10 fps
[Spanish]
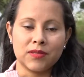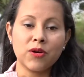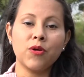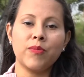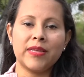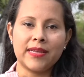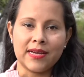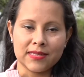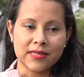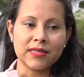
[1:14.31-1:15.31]
Son
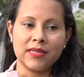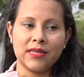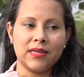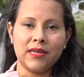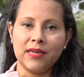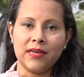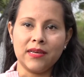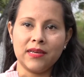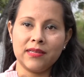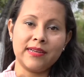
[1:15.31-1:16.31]
ventajas
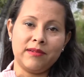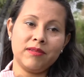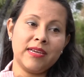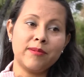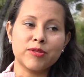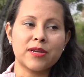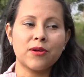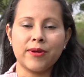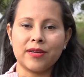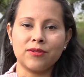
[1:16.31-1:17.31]
que digamos que
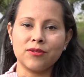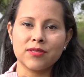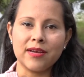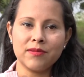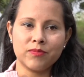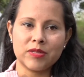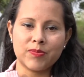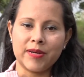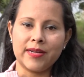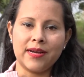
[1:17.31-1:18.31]
el gobierno nos da
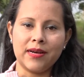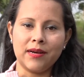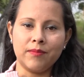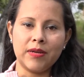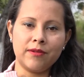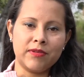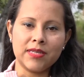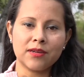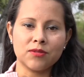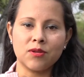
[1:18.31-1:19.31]
pues para
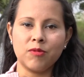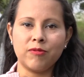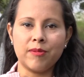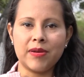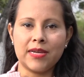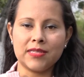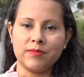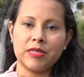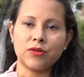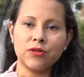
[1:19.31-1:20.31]
beneficiarnos como familias
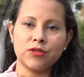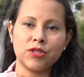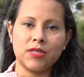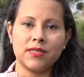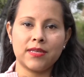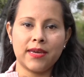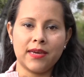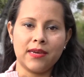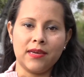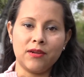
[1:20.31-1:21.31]
y más con los chiquis
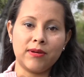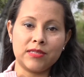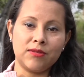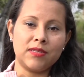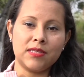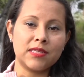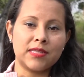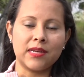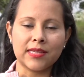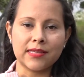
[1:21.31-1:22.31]
que en ocasiones
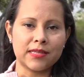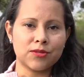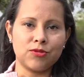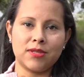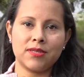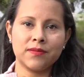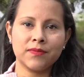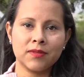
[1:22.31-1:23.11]
necesitan tantas cosas.